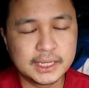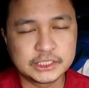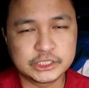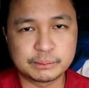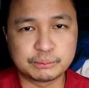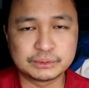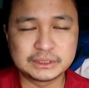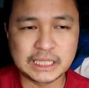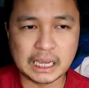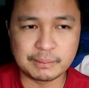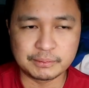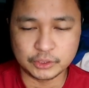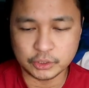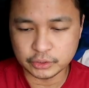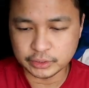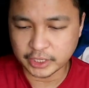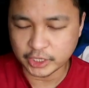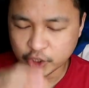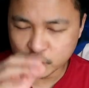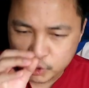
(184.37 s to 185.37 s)
So, punta kami
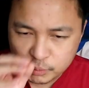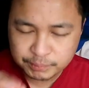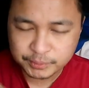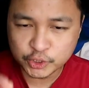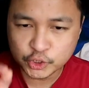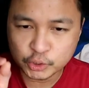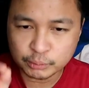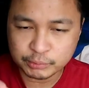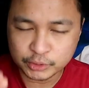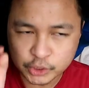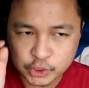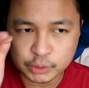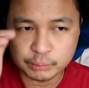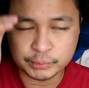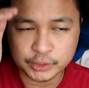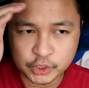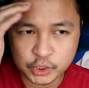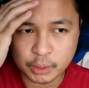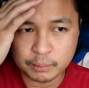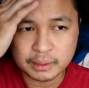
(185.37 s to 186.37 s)
doon, inom, inom, inom,
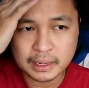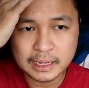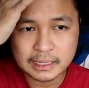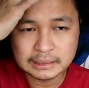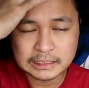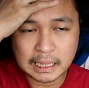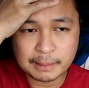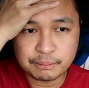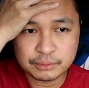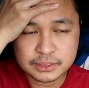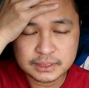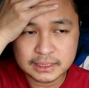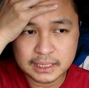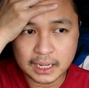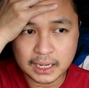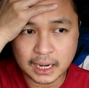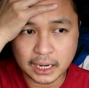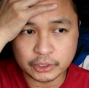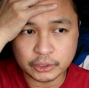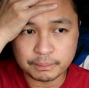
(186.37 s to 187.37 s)
inom. Tapos,
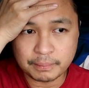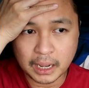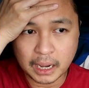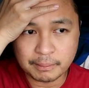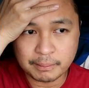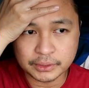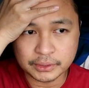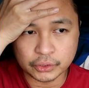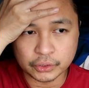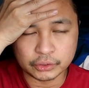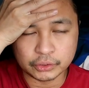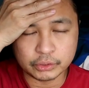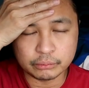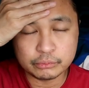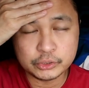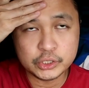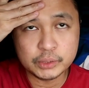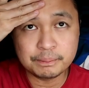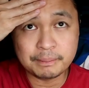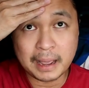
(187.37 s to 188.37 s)
nag, ano pa kami doon,
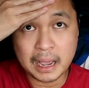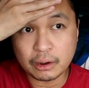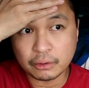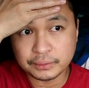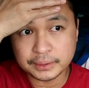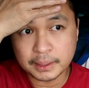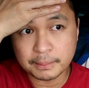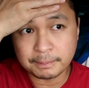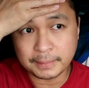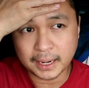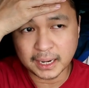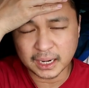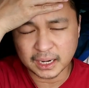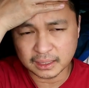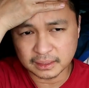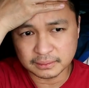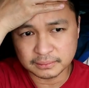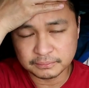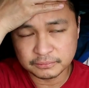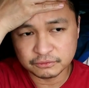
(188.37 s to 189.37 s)
uminom pa ako na
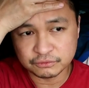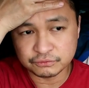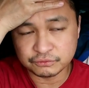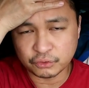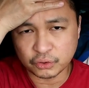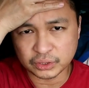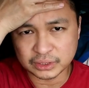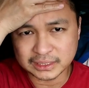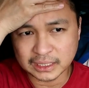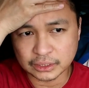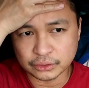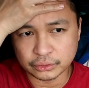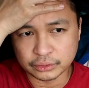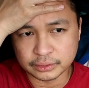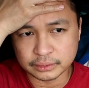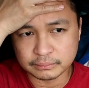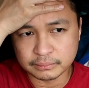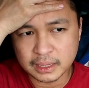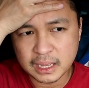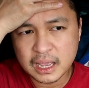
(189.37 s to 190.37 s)
parang vodka
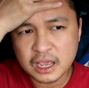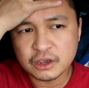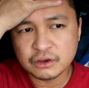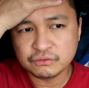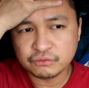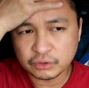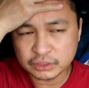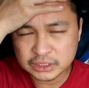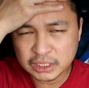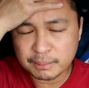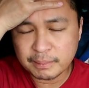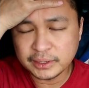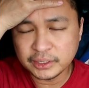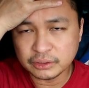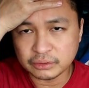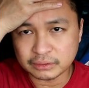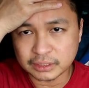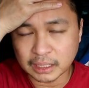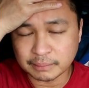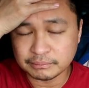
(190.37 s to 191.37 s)
doon. Vodka ba
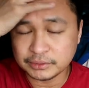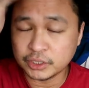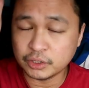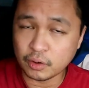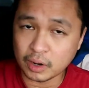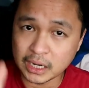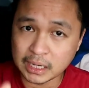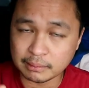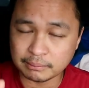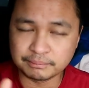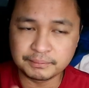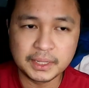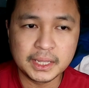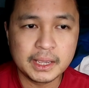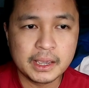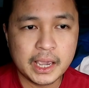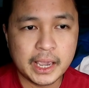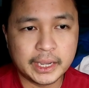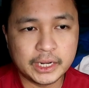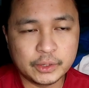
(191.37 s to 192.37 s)
yun or Hindi ko alam.
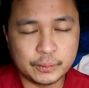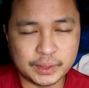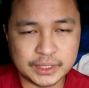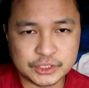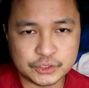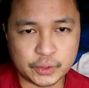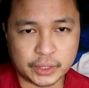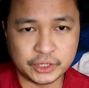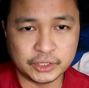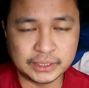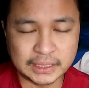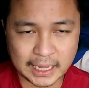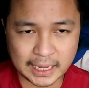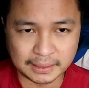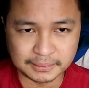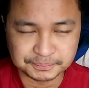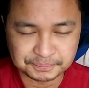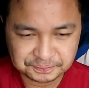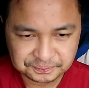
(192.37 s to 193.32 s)
Anyway, so, ayun na.